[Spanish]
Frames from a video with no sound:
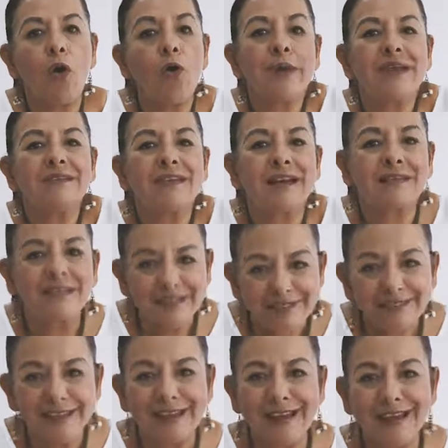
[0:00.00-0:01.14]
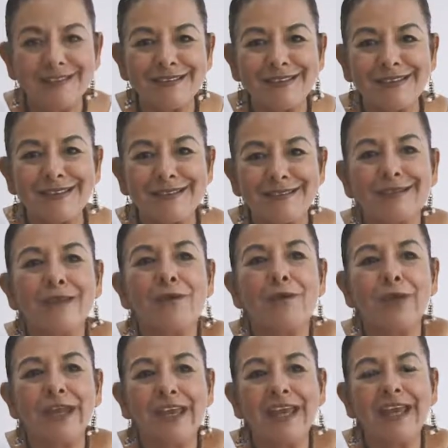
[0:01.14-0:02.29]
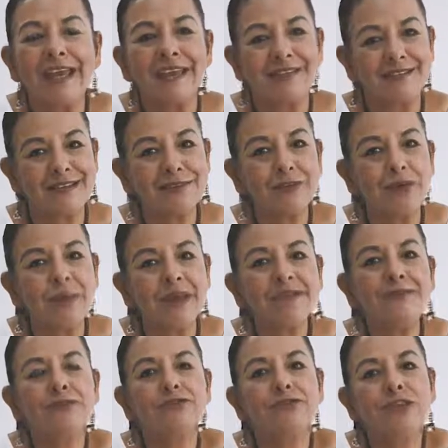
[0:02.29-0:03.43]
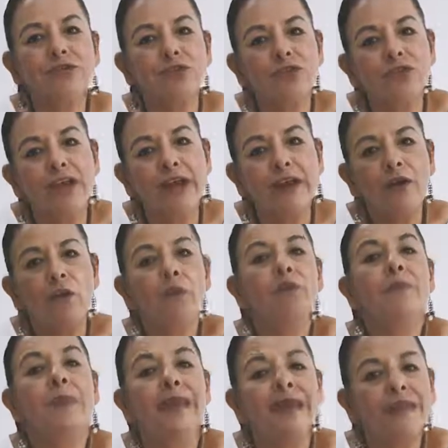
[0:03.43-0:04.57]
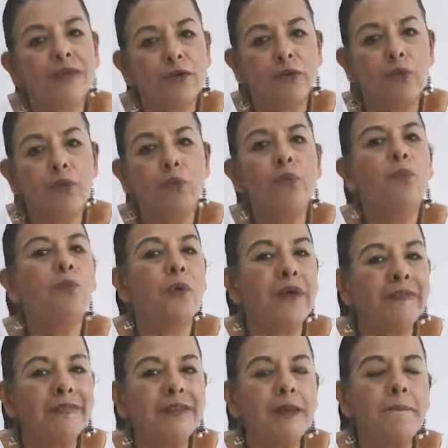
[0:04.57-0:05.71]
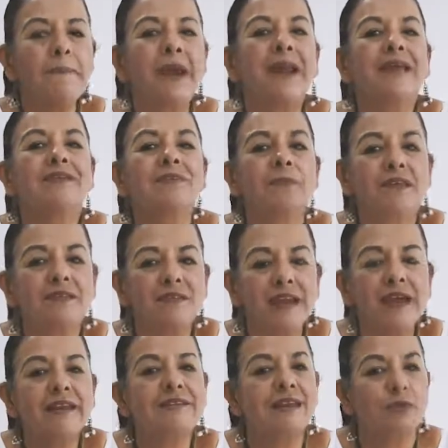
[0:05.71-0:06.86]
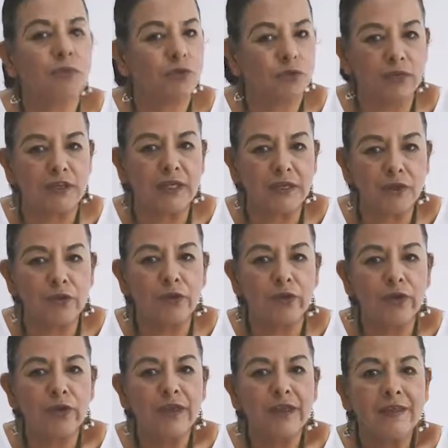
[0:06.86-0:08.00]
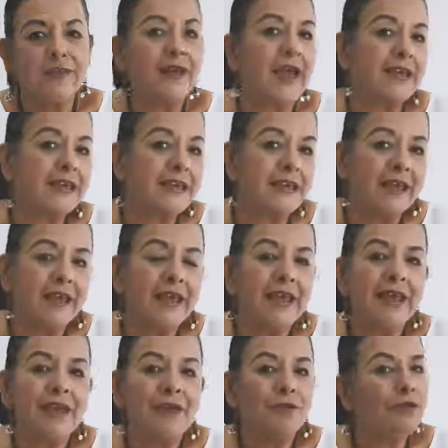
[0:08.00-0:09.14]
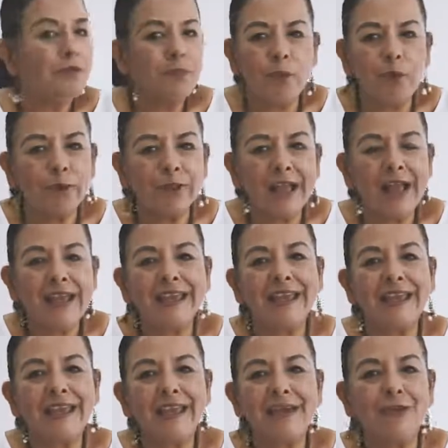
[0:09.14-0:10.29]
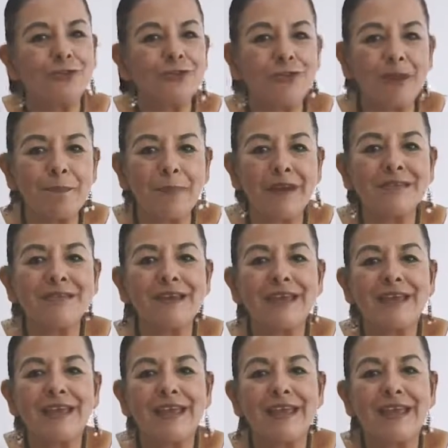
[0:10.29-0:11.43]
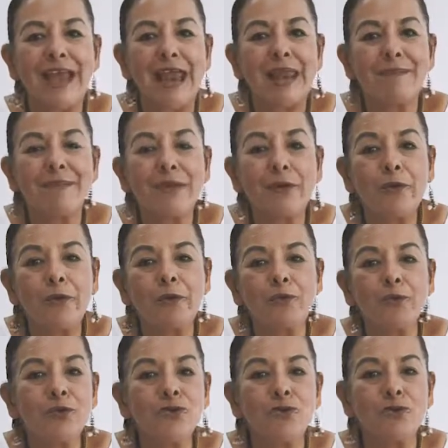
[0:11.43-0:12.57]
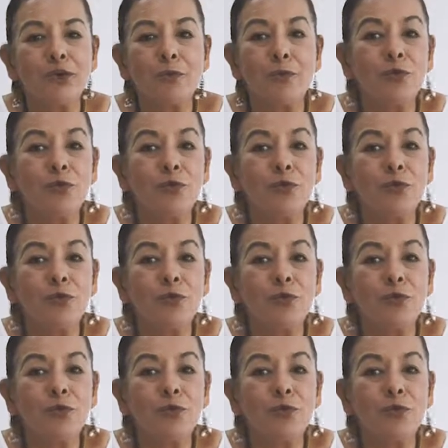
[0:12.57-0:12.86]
obras artísticas, sino que estas obras constituyan un medio, un puente para expresar ese mundo interior. De ahí que no importa que no sepas eh, a lo mejor mucho de